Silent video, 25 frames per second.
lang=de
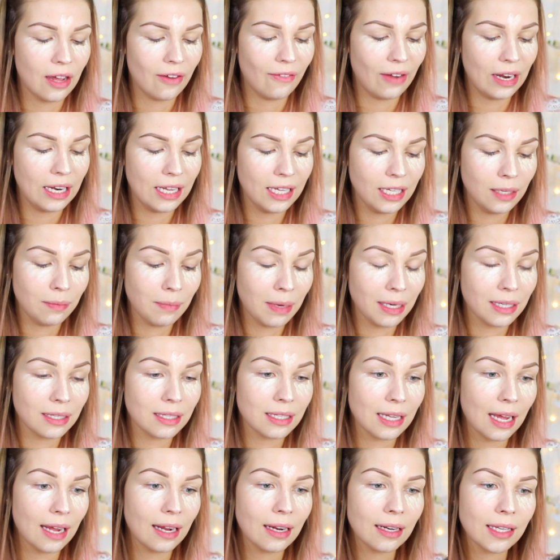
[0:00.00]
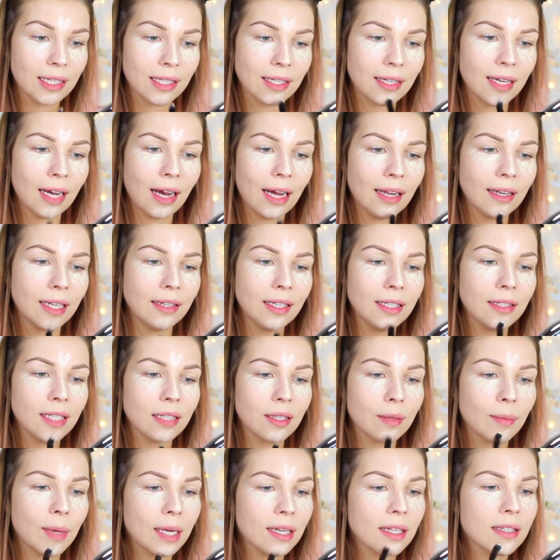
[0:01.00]
Weil ich mache das eigentlich gar nicht.
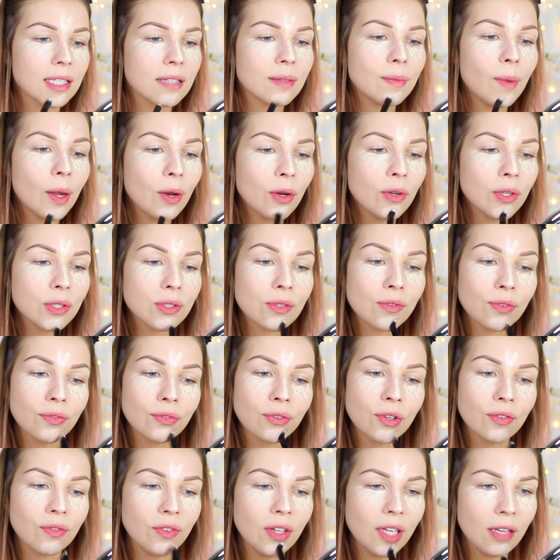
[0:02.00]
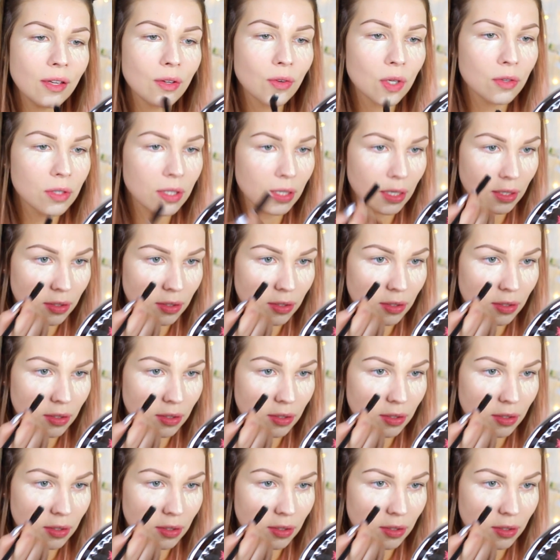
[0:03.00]
Ich mache das immer nur so für Videos.